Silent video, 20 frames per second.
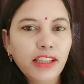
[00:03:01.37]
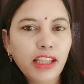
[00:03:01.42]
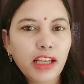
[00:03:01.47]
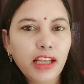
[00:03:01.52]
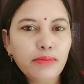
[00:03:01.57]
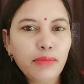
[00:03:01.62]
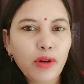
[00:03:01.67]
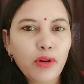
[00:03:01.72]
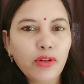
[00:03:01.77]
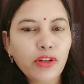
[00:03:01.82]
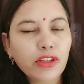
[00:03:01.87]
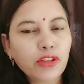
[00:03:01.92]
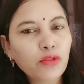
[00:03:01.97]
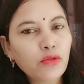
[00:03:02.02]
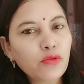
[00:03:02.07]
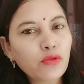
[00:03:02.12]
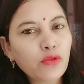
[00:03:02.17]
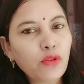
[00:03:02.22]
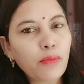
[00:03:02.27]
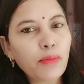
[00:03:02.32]
देख पाओगे
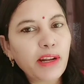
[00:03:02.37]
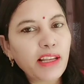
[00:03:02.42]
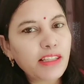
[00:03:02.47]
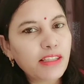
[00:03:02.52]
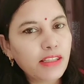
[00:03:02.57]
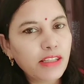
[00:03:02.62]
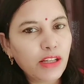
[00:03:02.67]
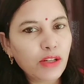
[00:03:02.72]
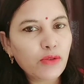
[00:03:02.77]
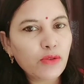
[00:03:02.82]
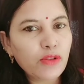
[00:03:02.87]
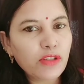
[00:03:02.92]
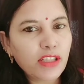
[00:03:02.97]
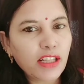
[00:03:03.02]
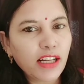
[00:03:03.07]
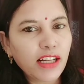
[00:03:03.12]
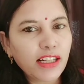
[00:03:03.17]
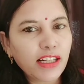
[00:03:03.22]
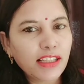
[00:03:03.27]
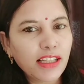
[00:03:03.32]
तो उसको प्रेस ज़रूर
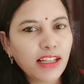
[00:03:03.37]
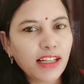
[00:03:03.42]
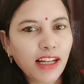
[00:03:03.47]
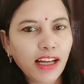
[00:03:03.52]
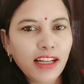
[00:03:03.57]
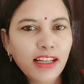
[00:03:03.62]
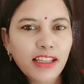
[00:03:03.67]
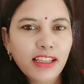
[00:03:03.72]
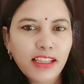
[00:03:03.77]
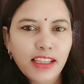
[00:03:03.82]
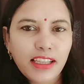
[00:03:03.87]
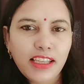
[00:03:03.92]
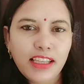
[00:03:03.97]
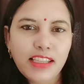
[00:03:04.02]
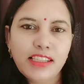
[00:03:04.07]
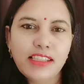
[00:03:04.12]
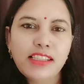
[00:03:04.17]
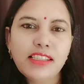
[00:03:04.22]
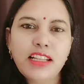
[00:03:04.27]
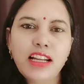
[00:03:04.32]
से कर देना
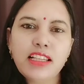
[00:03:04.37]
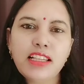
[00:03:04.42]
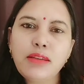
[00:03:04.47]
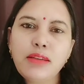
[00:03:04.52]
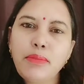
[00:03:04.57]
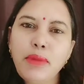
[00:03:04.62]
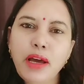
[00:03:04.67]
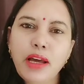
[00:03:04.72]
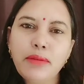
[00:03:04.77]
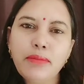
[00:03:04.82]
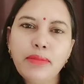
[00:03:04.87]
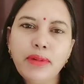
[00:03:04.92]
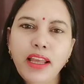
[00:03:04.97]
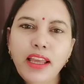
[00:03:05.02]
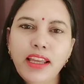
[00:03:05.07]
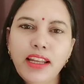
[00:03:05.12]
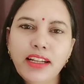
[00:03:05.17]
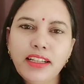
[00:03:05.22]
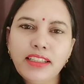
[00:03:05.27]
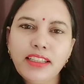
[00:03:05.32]
इसी तरह से प्यार
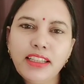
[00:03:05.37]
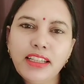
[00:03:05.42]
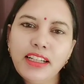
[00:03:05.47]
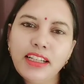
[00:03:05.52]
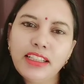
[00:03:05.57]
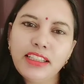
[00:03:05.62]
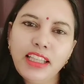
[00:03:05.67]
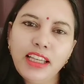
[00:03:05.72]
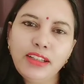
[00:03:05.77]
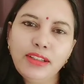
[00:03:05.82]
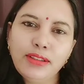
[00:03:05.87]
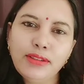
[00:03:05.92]
बनाए रखिएगा थैंक यू